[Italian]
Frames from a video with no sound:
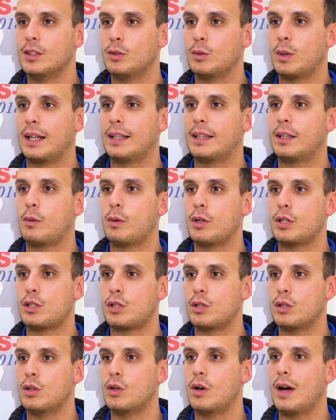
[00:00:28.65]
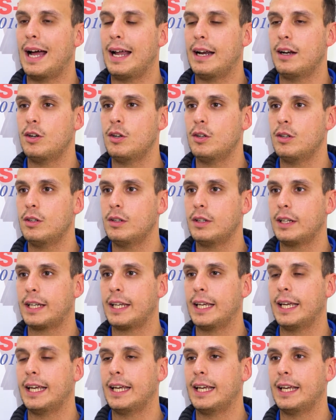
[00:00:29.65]
durante questo anno
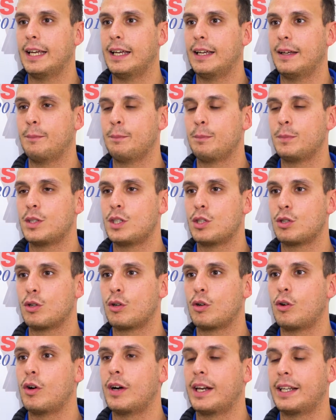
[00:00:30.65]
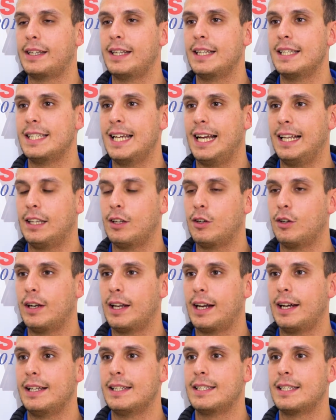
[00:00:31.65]
che mm, si sono concretizzate con
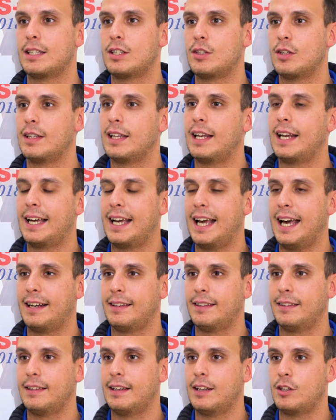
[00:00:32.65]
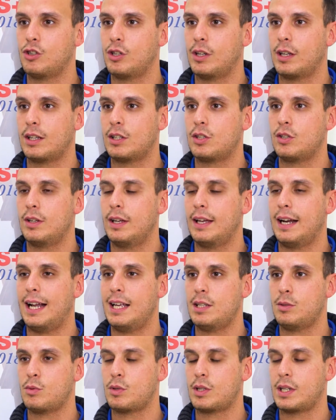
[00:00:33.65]
la realizzazione della carta della generazione
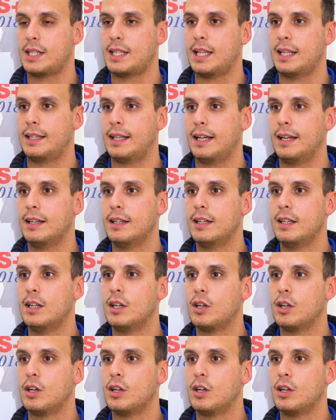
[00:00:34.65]
Erasmus che è stata